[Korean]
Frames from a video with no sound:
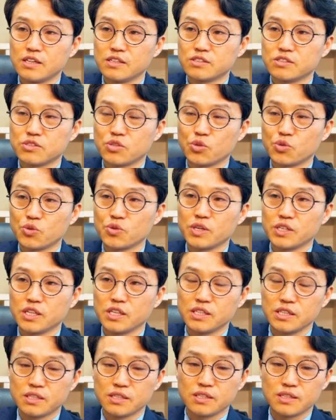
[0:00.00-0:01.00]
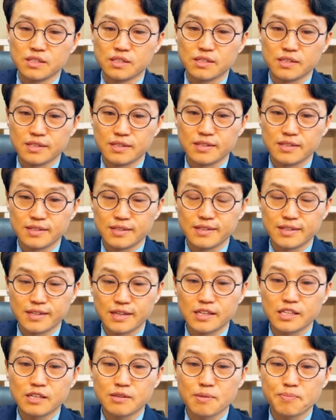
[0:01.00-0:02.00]
서로 간에 이
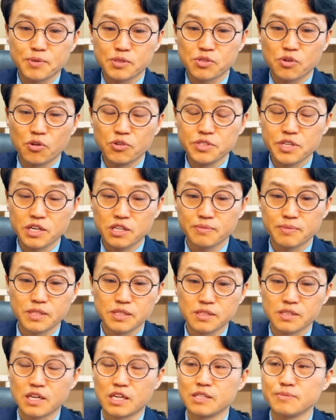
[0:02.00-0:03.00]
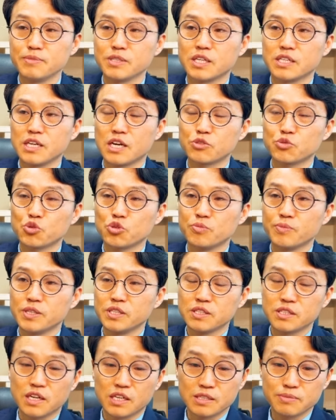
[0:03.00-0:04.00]
하나님 앞에서 언약을 맺는 거 아닙니까? 약속을
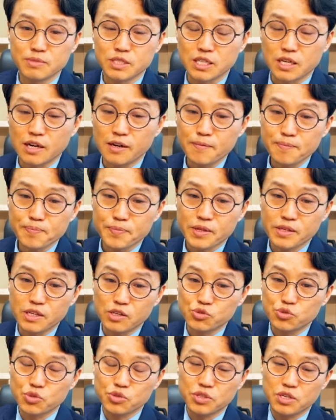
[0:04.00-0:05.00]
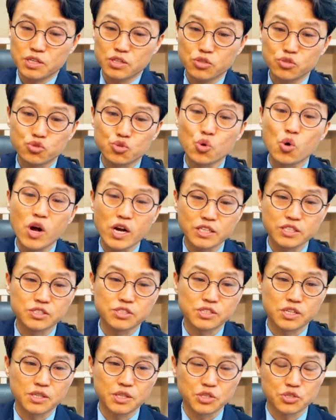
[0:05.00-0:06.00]
맺는 거 아닙니까? 약속이라는 건 조항이
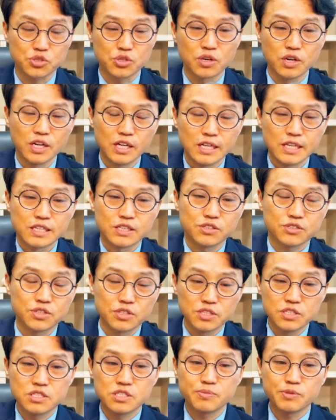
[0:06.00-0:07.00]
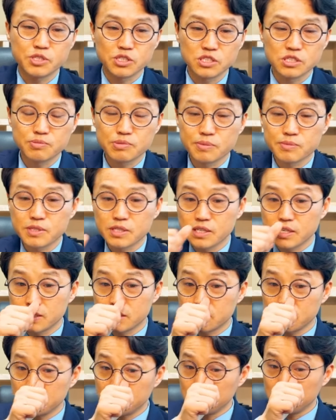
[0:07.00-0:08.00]
있어야 되죠. 그래서 이십에서 이십삼
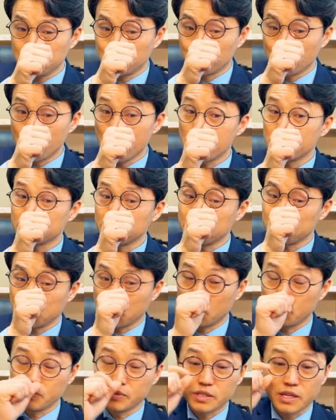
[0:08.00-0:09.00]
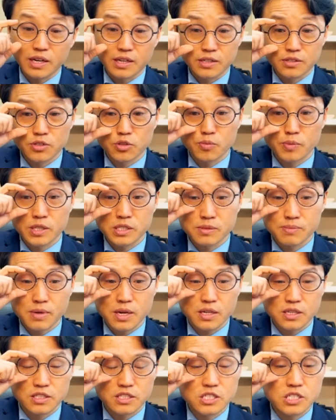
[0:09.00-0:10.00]
장까지는 조항들이 나옵니다. 그리고
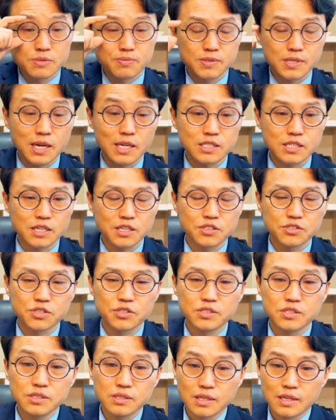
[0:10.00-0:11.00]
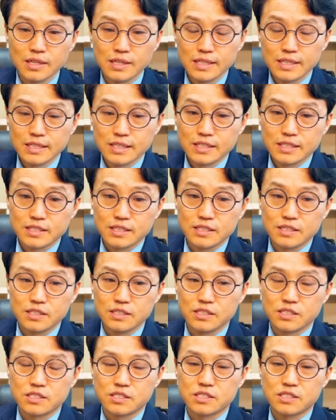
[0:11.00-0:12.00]
마지막 이십사 장에서는
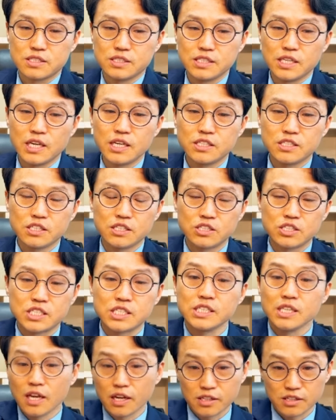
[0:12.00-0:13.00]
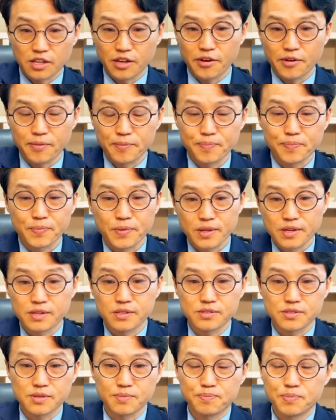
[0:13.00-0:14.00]
예식이 진행이 돼요.
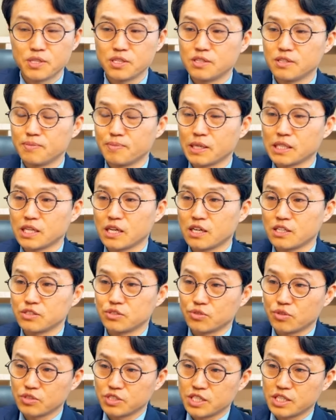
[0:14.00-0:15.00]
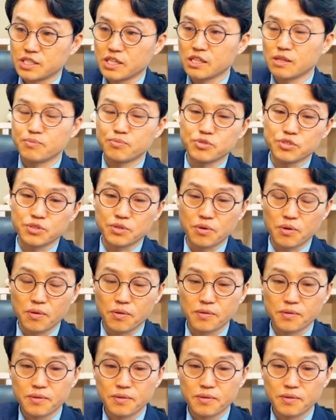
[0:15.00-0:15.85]
그래서 피를 받아가지고 제단에 뿌리고,